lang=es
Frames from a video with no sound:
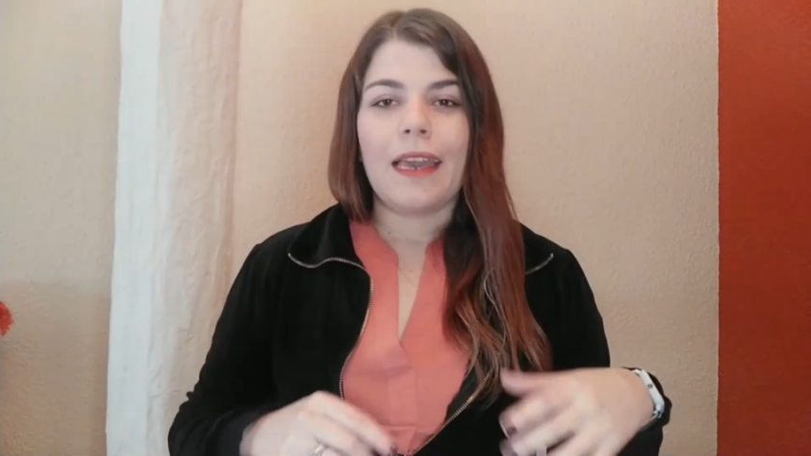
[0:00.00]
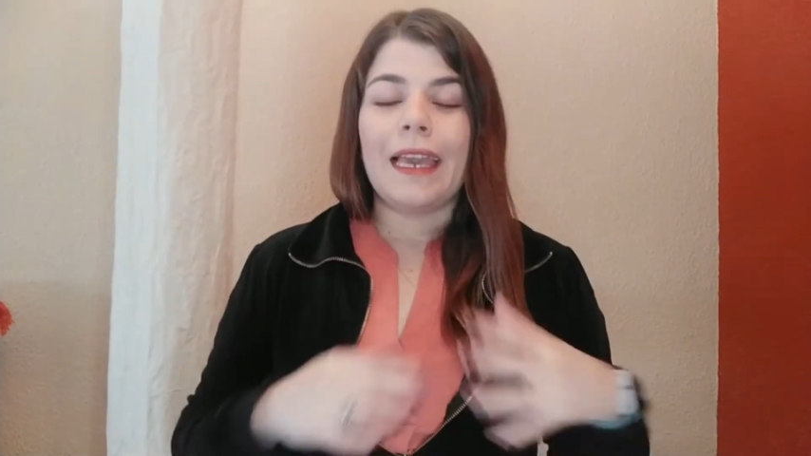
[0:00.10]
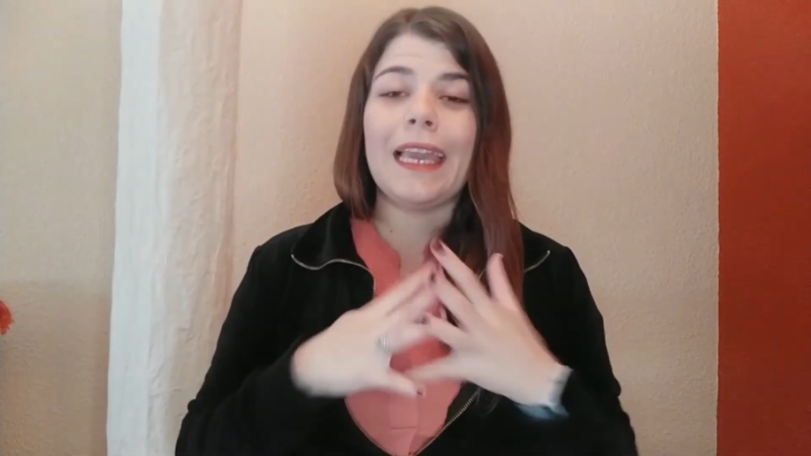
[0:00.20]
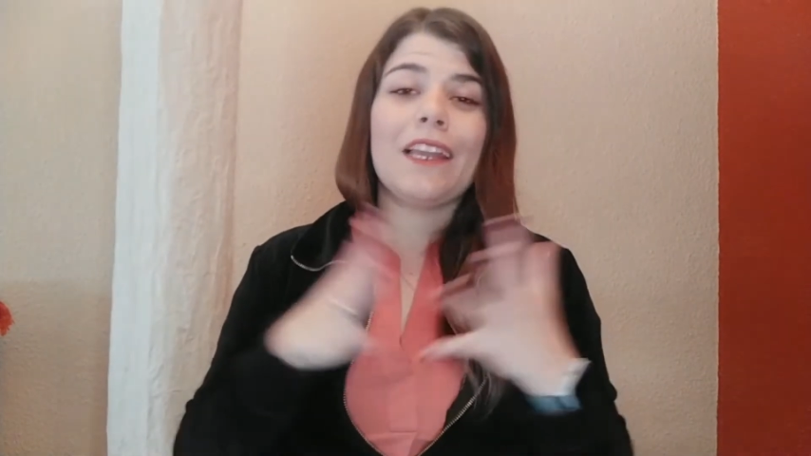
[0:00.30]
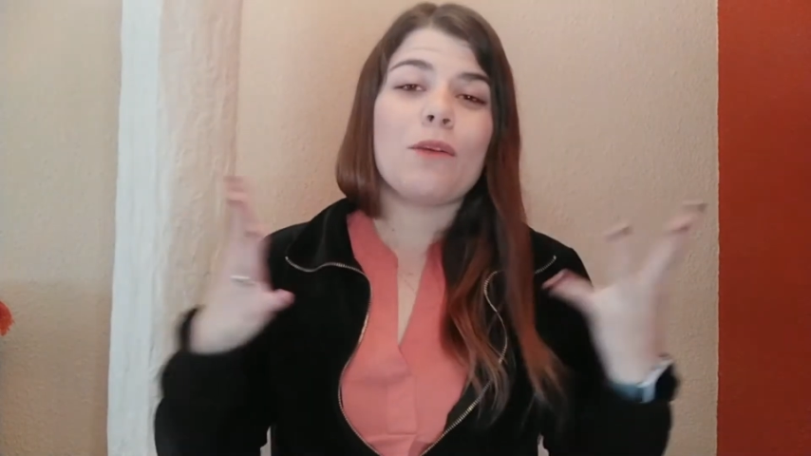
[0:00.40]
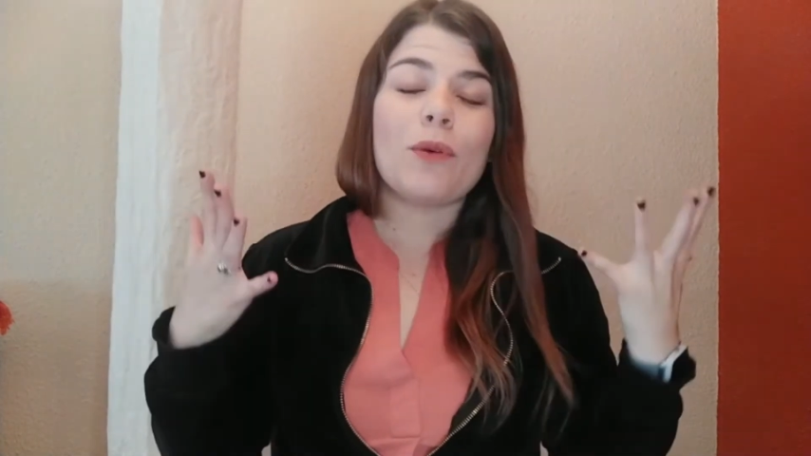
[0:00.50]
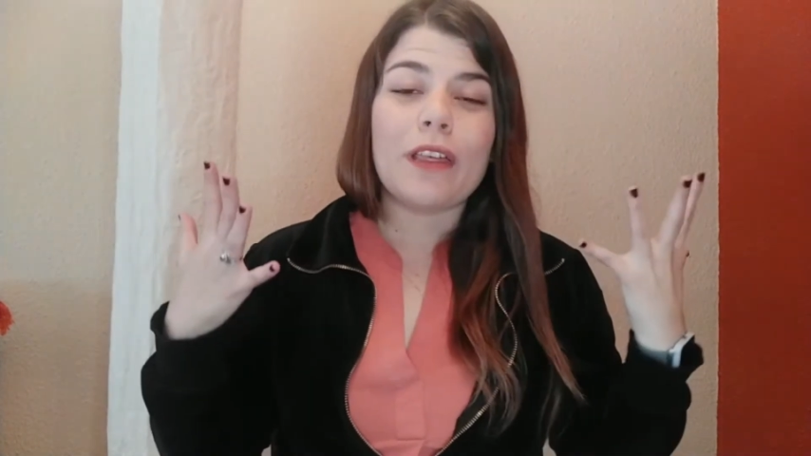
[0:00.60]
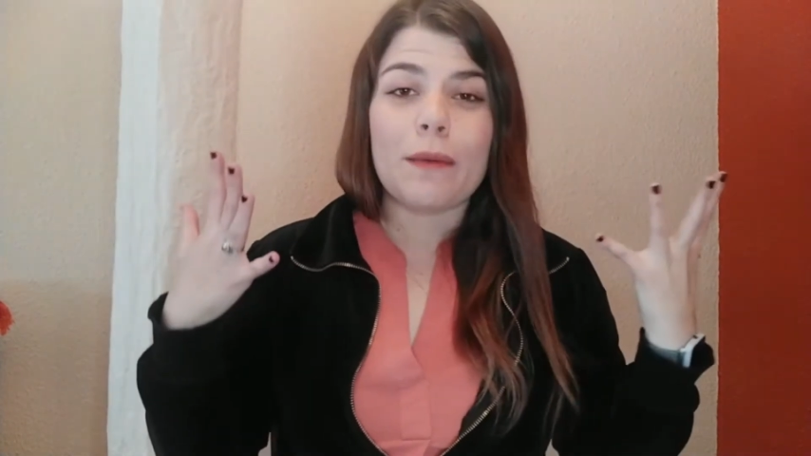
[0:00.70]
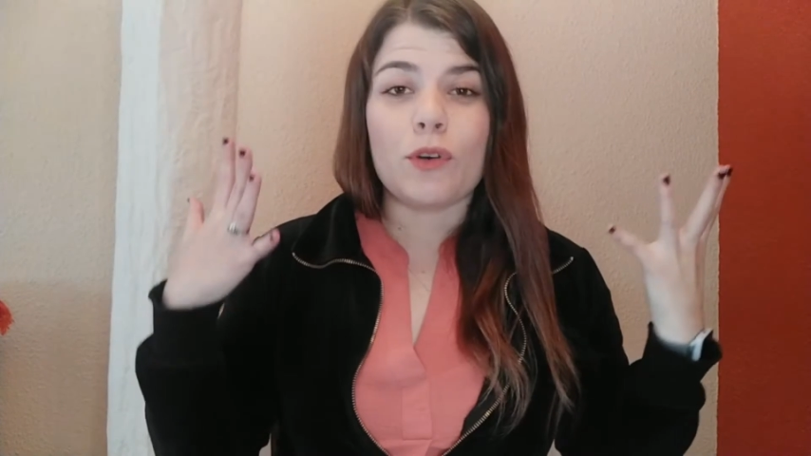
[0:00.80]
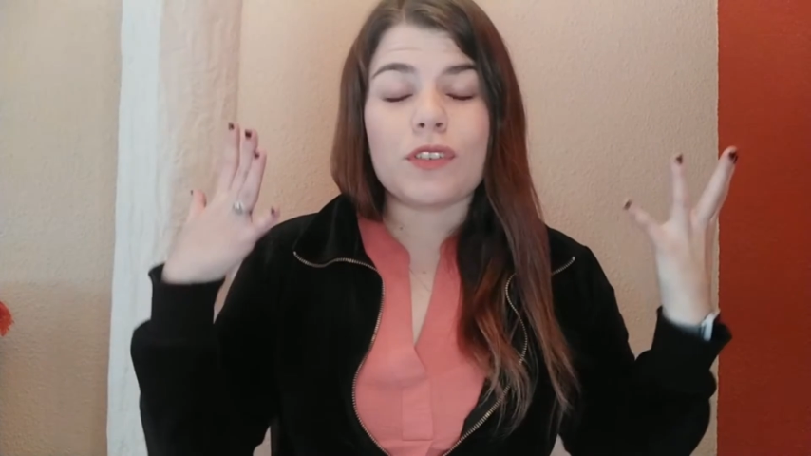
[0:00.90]
Y no
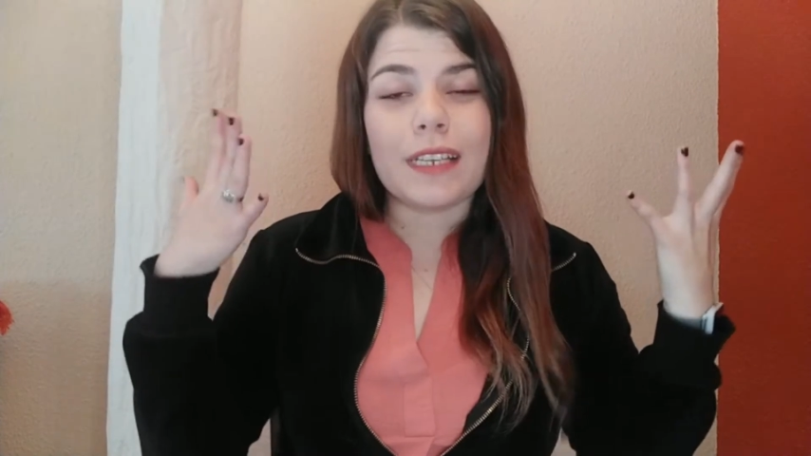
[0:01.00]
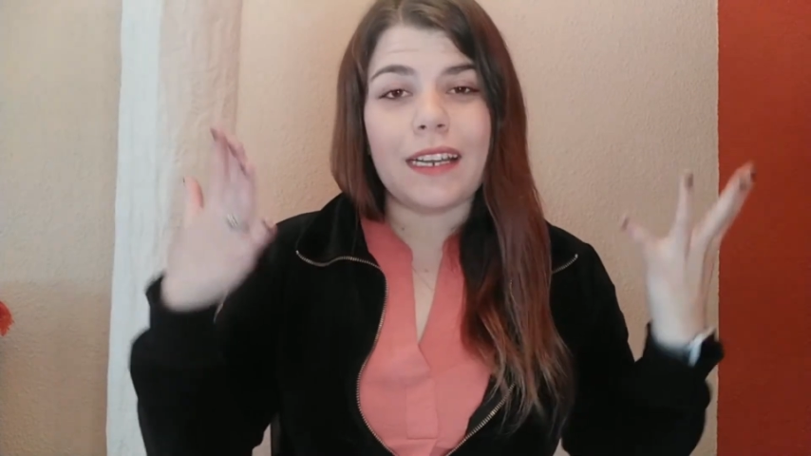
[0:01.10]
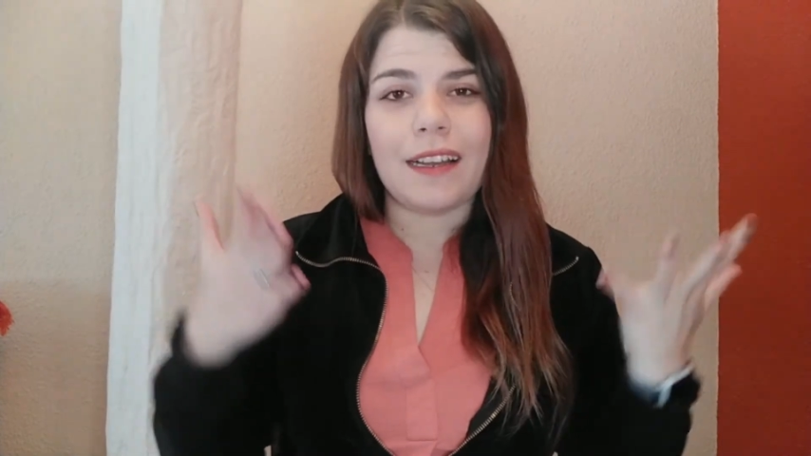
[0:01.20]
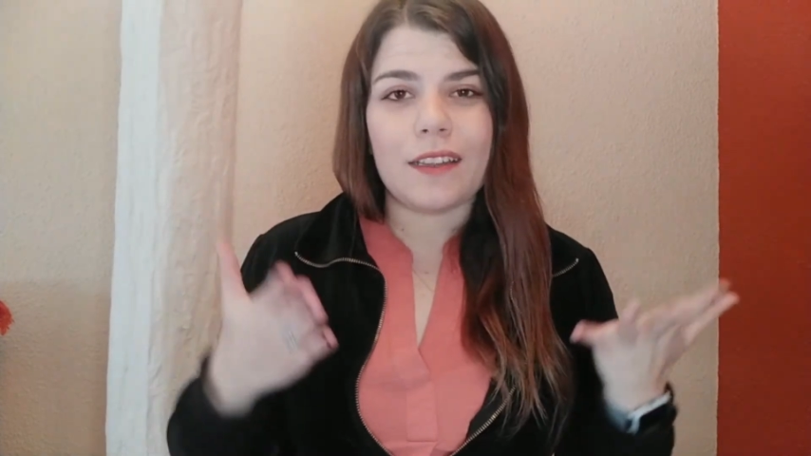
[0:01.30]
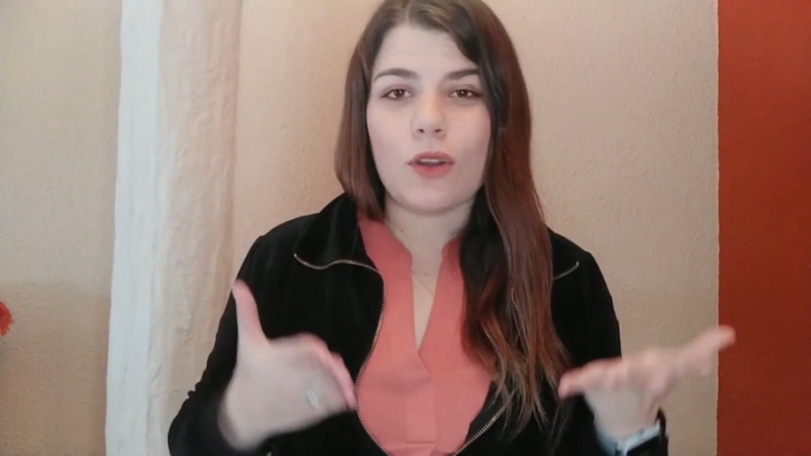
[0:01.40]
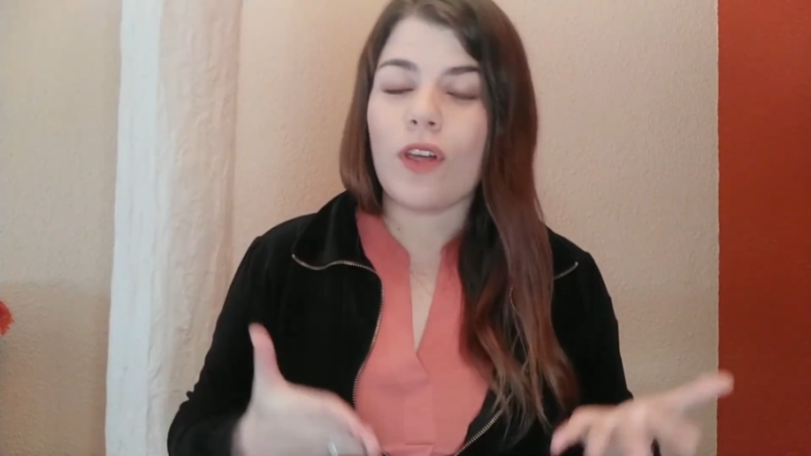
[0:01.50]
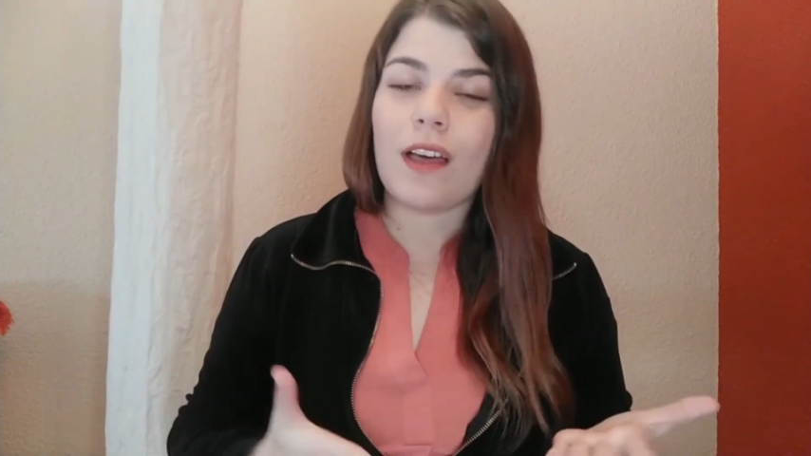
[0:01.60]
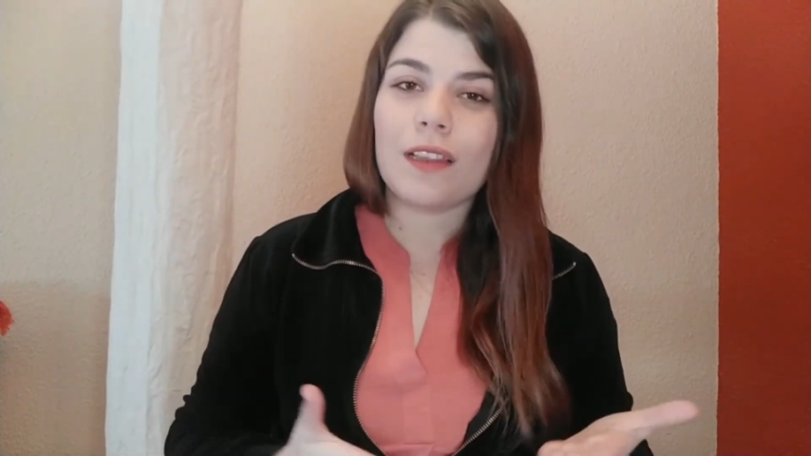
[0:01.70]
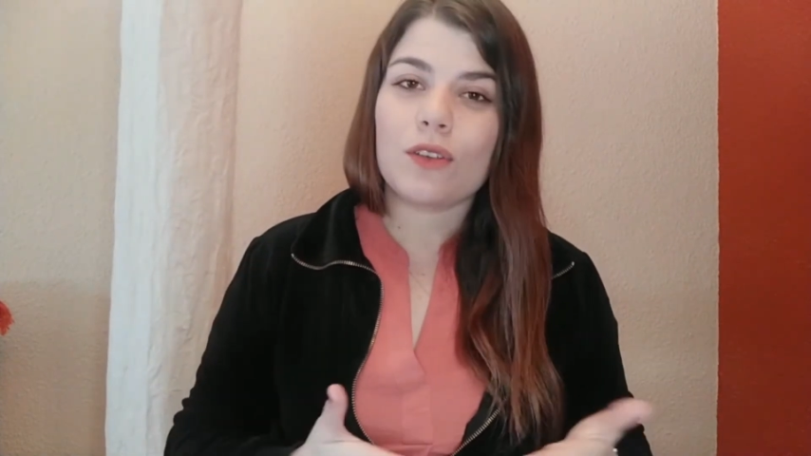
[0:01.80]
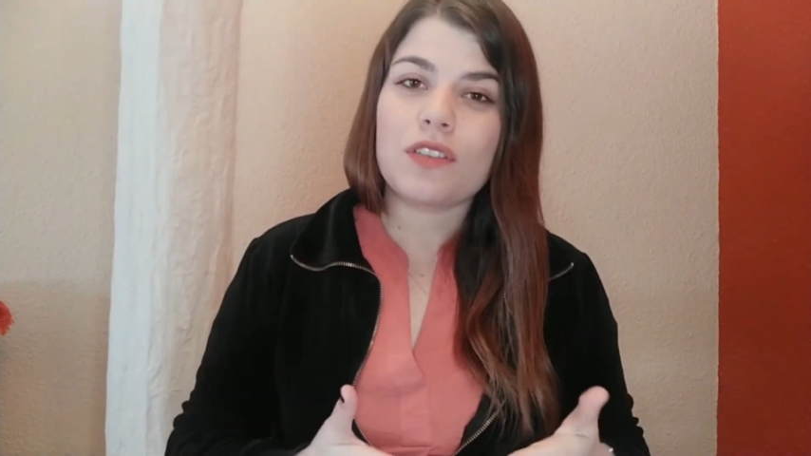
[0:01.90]
podemos ir a estos
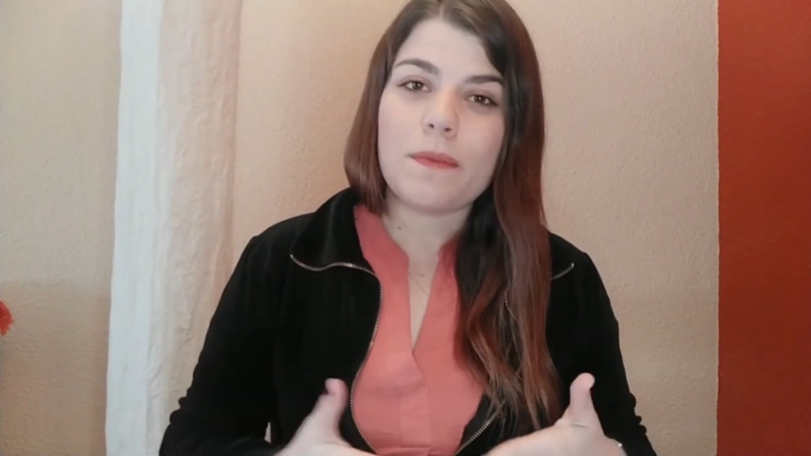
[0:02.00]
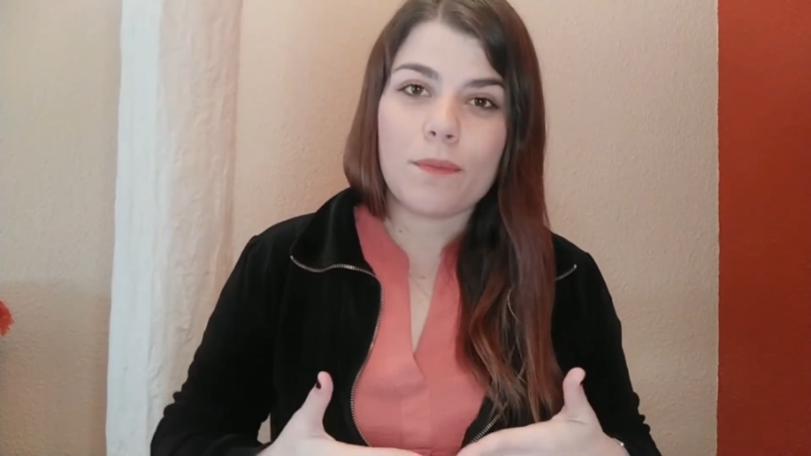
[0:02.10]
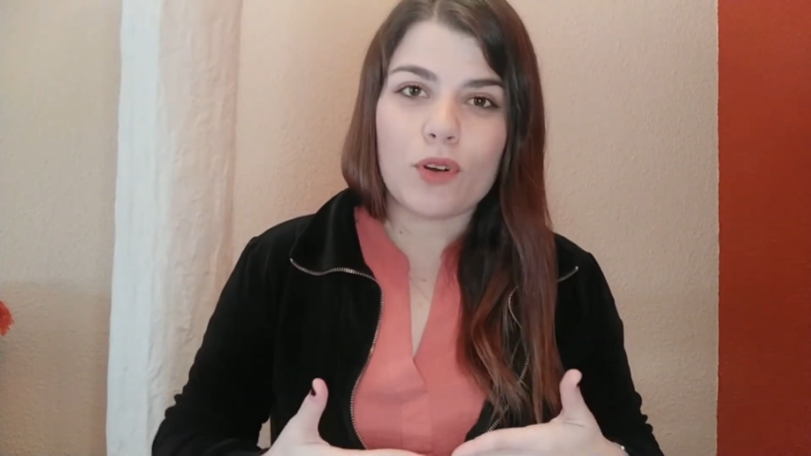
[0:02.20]
datos sin,